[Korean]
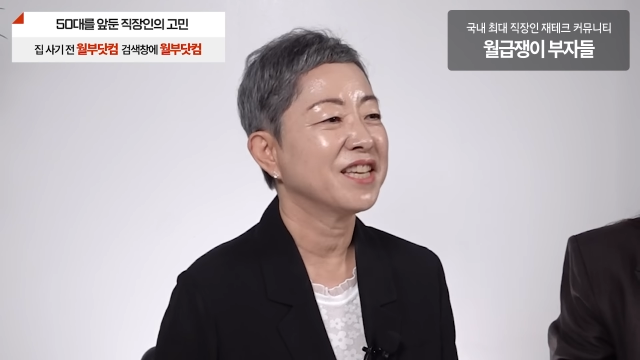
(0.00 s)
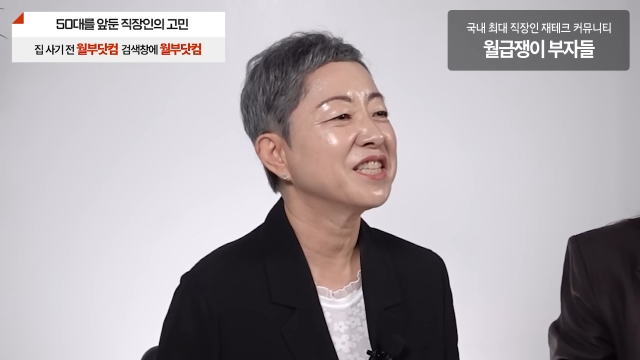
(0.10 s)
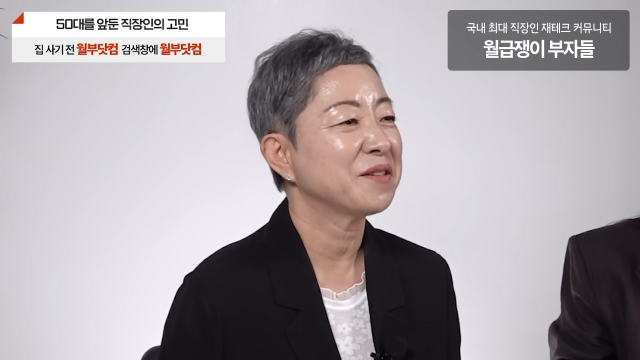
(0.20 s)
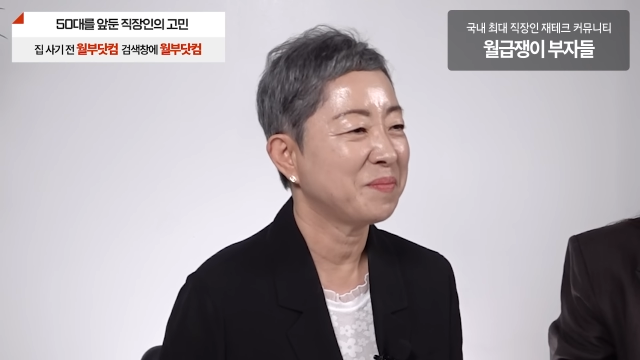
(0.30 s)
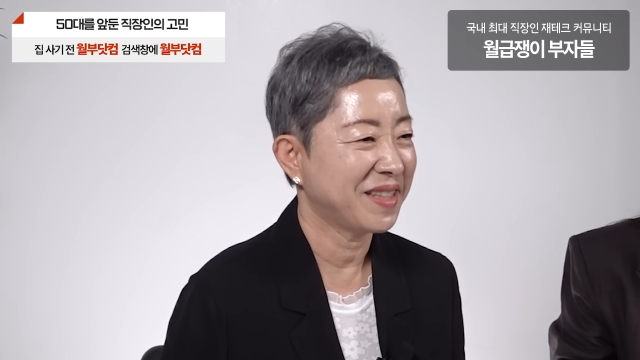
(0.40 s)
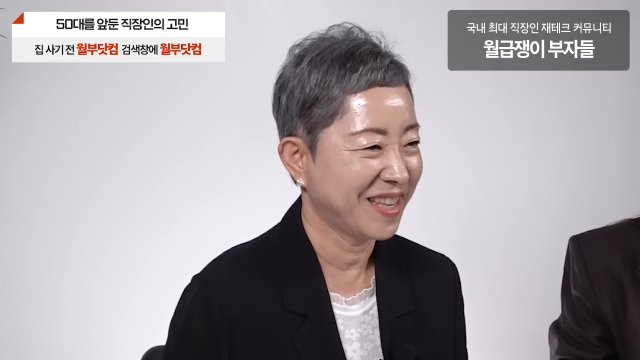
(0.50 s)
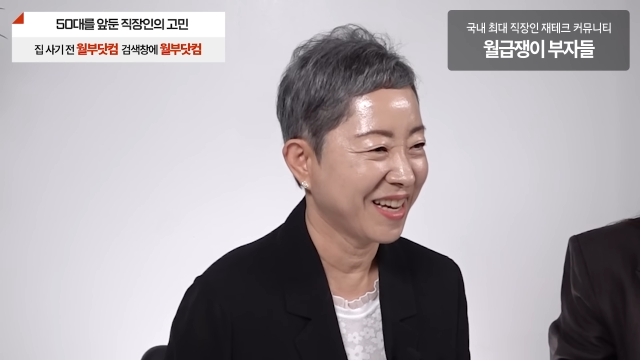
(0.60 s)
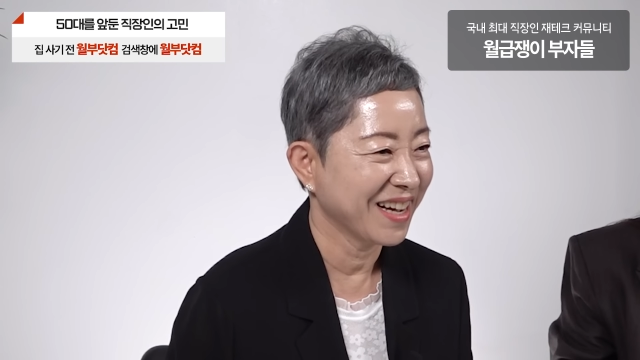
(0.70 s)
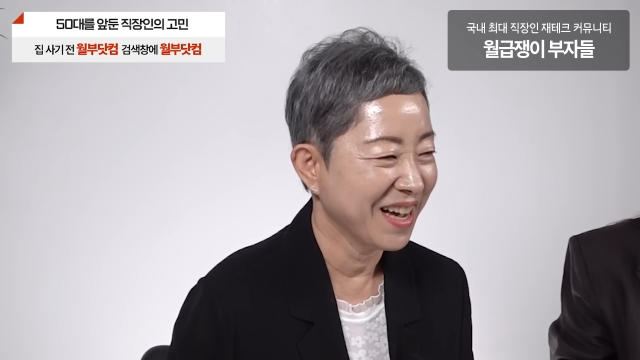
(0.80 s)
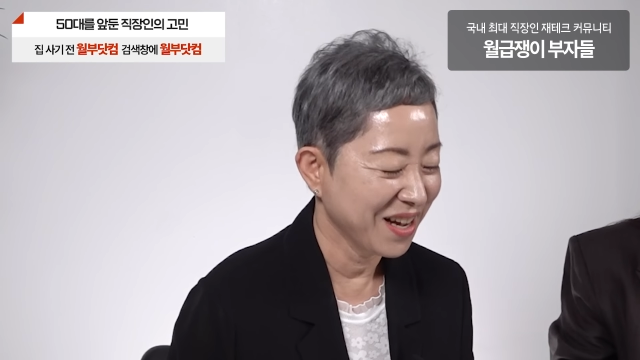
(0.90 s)
채 g
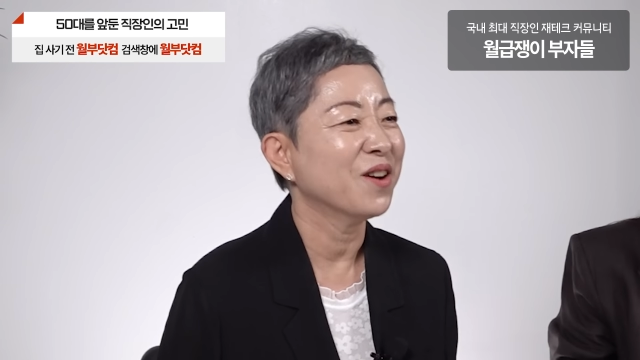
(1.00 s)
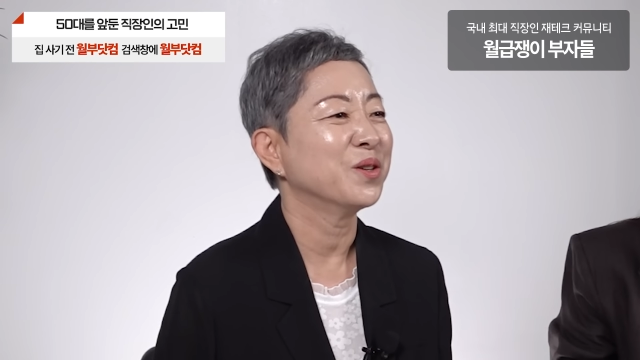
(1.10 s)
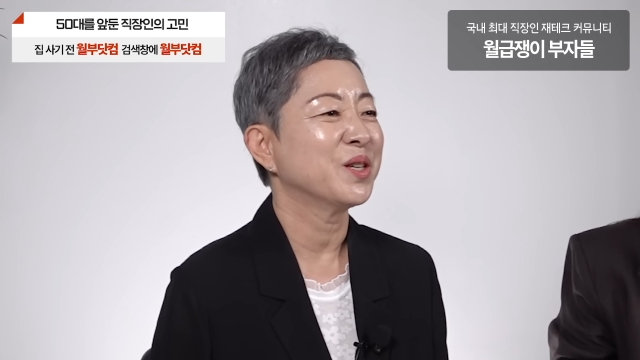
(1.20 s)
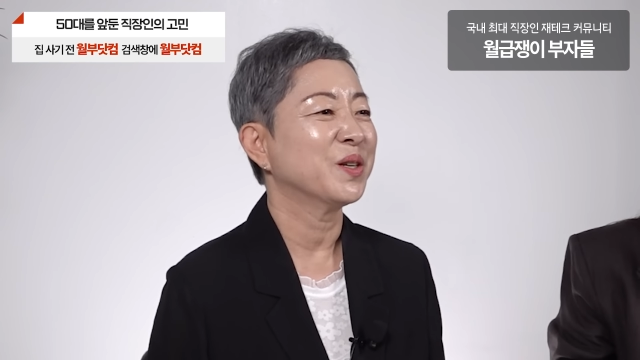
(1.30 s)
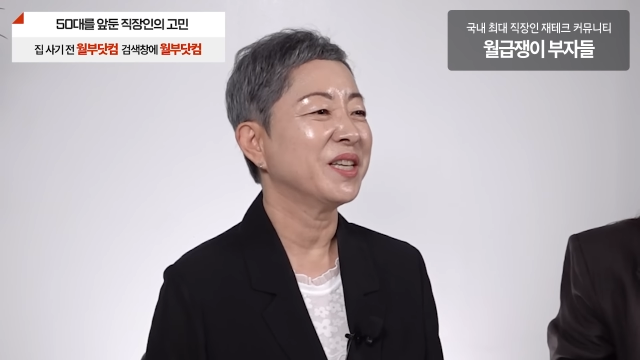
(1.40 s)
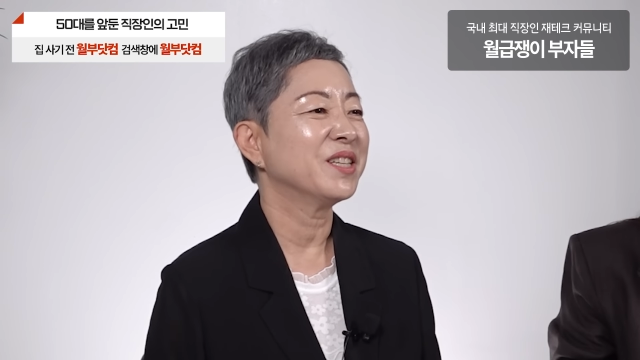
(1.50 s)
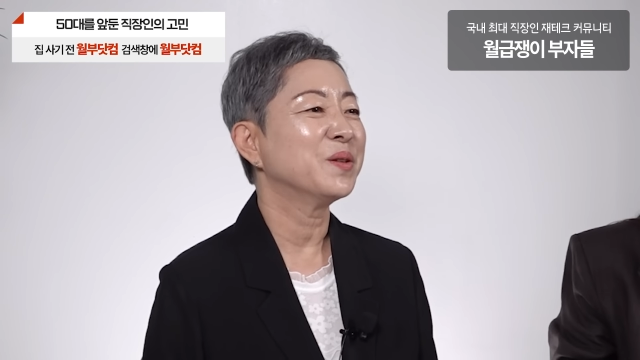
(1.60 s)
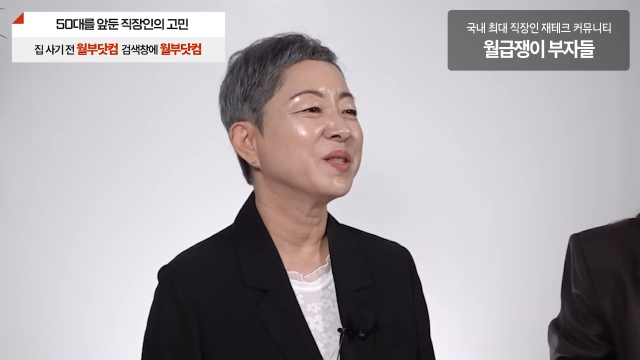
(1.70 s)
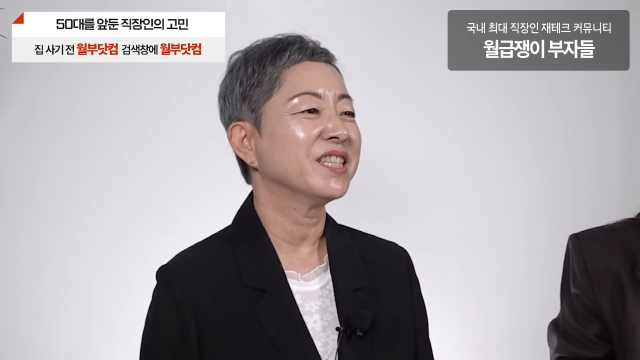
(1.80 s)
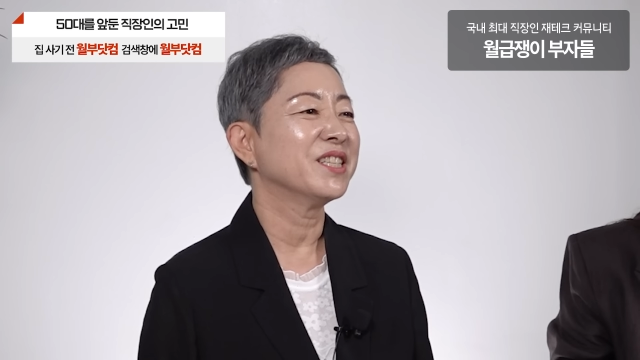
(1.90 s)
피티가 나오죠.
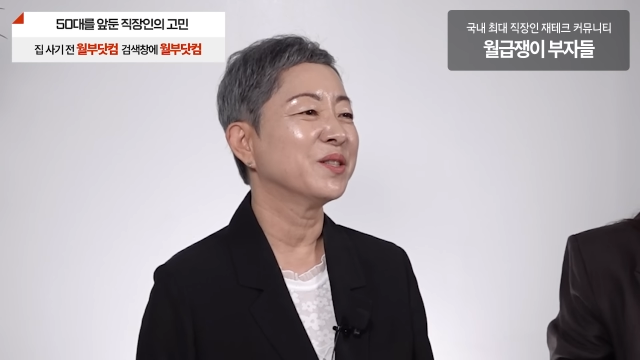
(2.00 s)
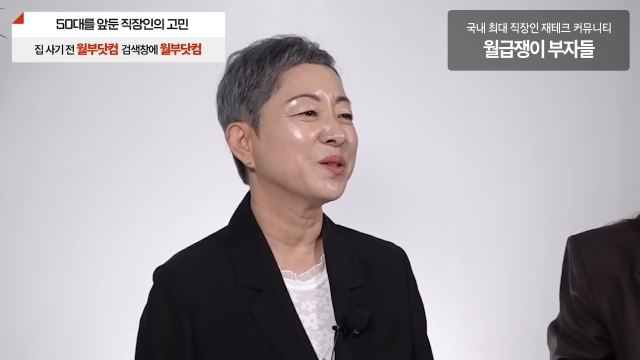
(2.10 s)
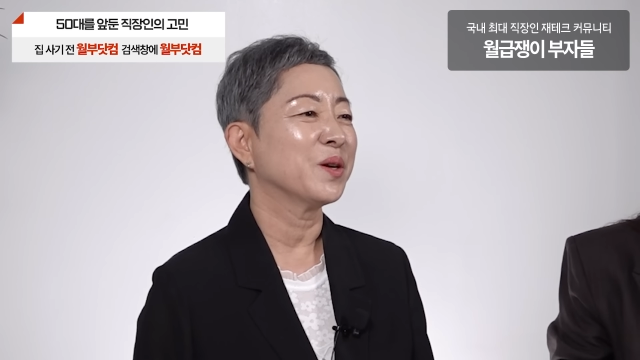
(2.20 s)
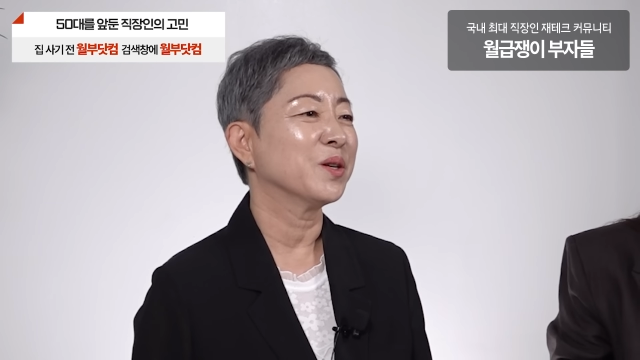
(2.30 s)
인공지능으로